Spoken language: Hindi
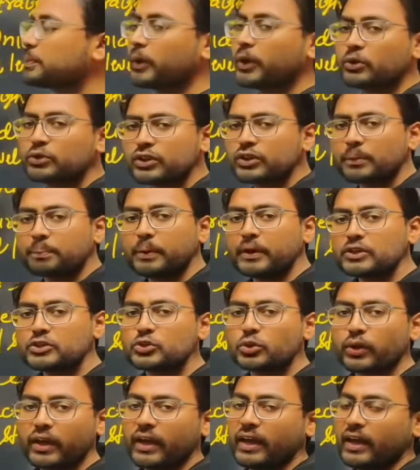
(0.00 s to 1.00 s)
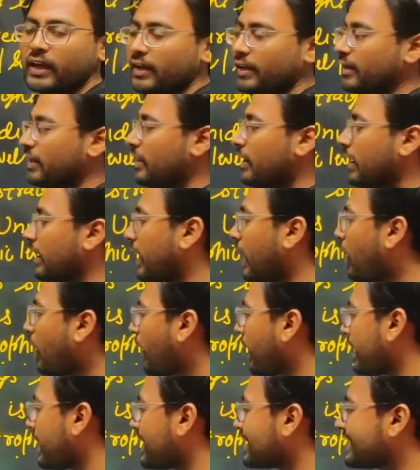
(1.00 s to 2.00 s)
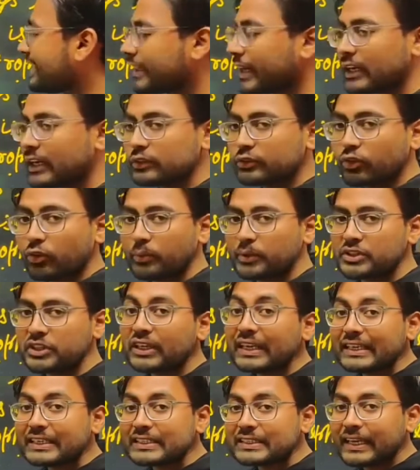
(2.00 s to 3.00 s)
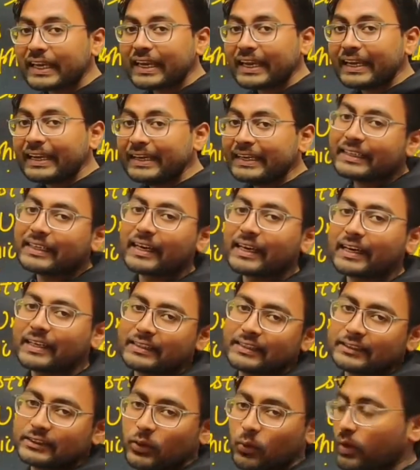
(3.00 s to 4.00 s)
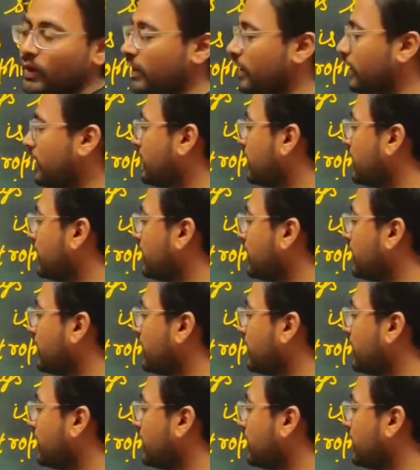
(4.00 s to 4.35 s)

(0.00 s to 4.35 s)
प्रोड्यूसर बन चुके हैं नाउ एनर्जी ट्रांसफॉर्मेशन इसके ईट करने से होगा